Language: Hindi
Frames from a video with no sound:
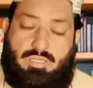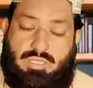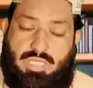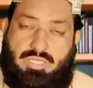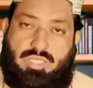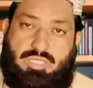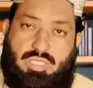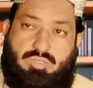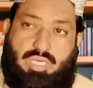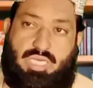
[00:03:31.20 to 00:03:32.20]
ये
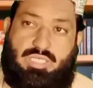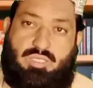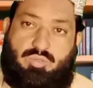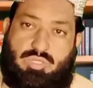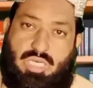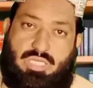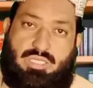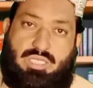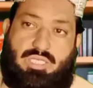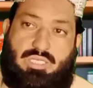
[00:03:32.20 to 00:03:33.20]
चीज़ें जो हैं ये
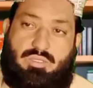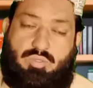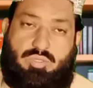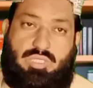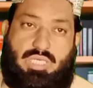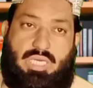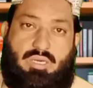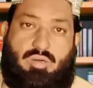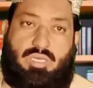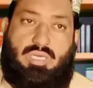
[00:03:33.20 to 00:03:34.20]
नुकसानदेह होती हैं
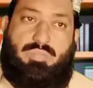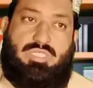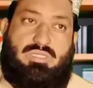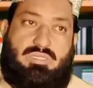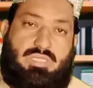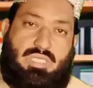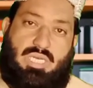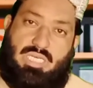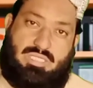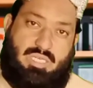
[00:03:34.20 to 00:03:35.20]
और कब्ज़ से
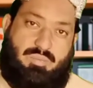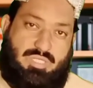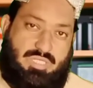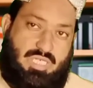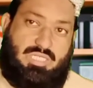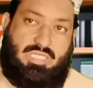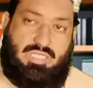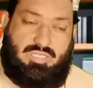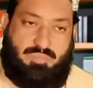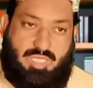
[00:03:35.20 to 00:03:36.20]
ख़ास कर बचना
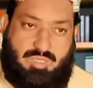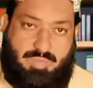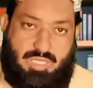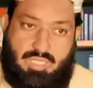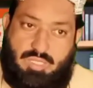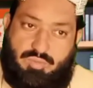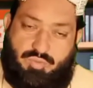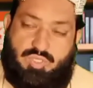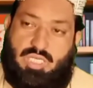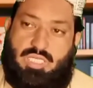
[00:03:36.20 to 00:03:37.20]
चाहिए इस मर्ज़ में
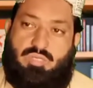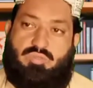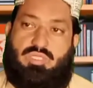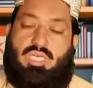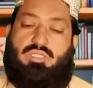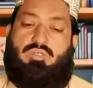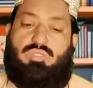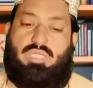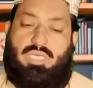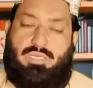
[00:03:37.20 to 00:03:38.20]
वो ज़्यादा नुकसानदेह
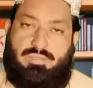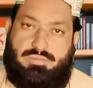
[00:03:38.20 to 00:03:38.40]
होता है